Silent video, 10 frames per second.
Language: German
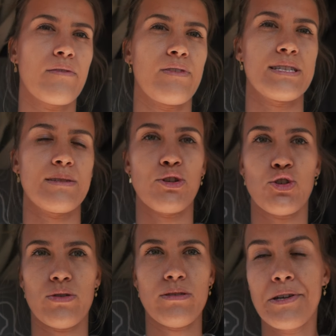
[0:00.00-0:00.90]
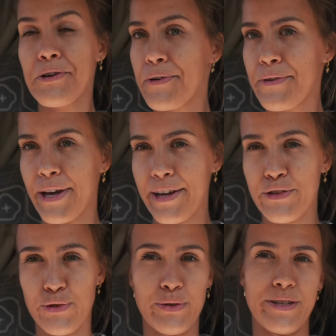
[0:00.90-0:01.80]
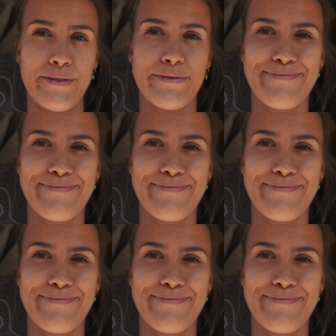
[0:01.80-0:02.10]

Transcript: weil es nämlich schon echt schön hier ist.